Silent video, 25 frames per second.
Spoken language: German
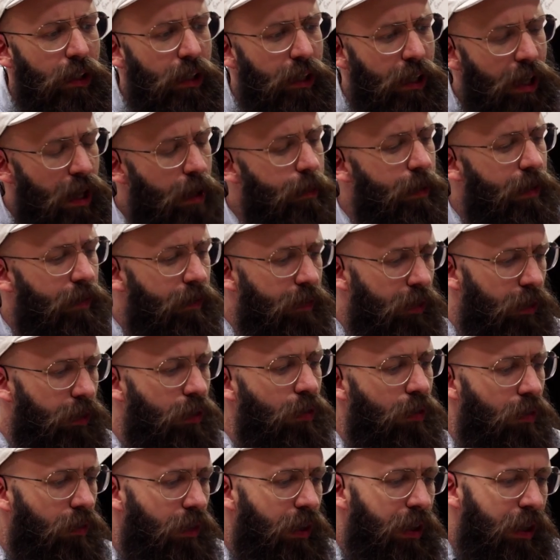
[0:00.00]
ja, aber
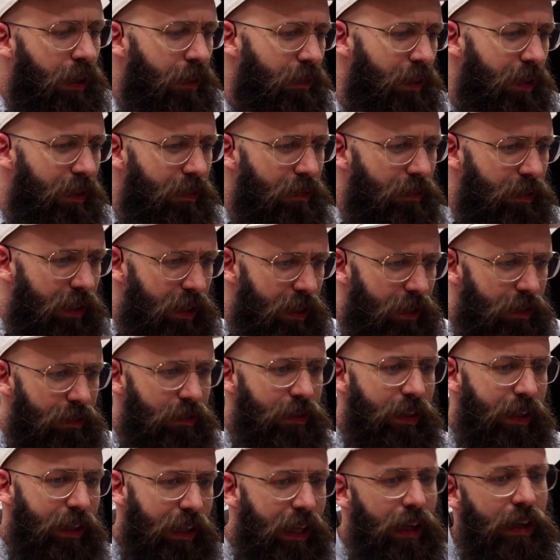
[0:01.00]
doch, klar, weil,
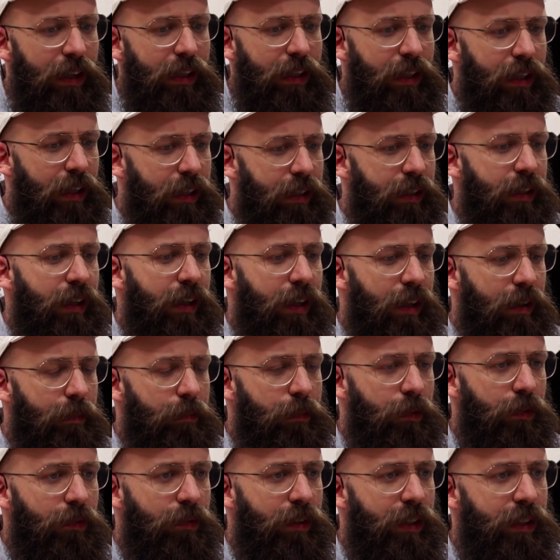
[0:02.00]
weil wir Ähnlichkeiten
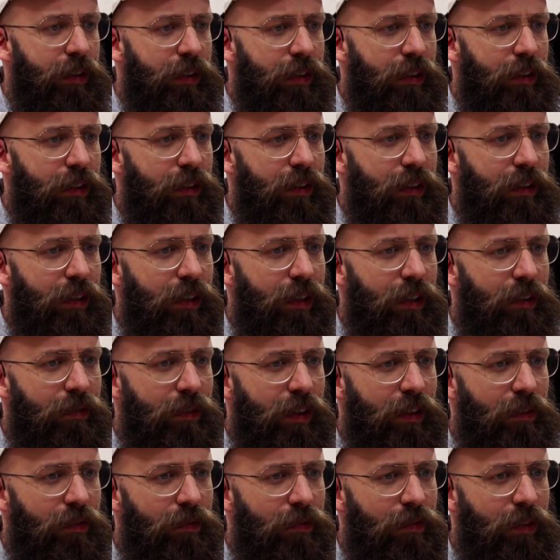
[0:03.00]
haben und weil, äh,
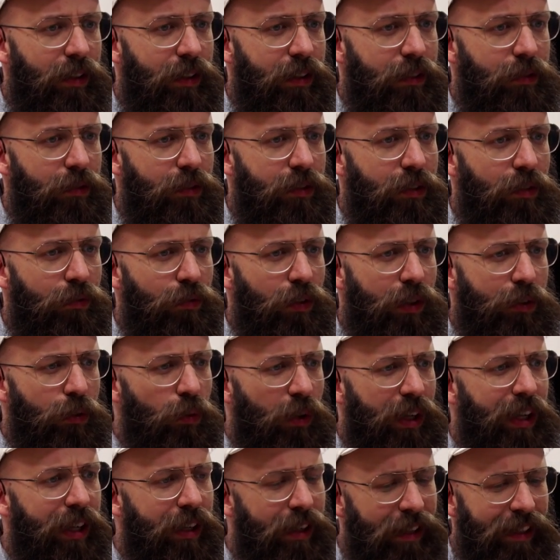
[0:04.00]
weil viele so das Gefühl hatten,
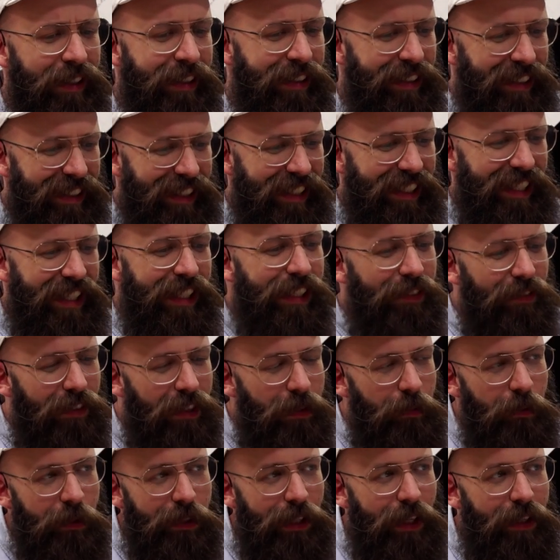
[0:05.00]
okay,
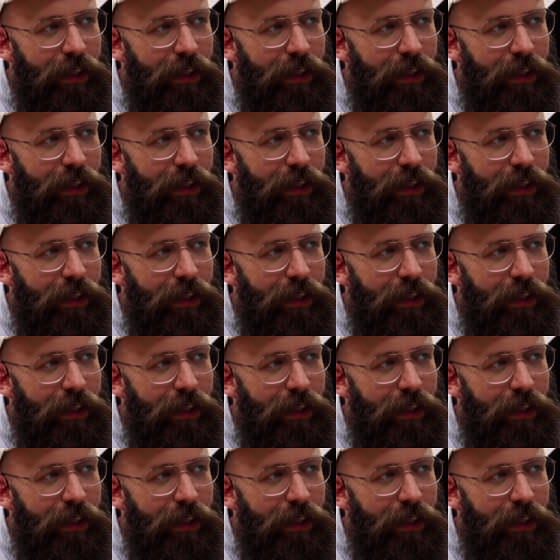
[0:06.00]
irgendwas muss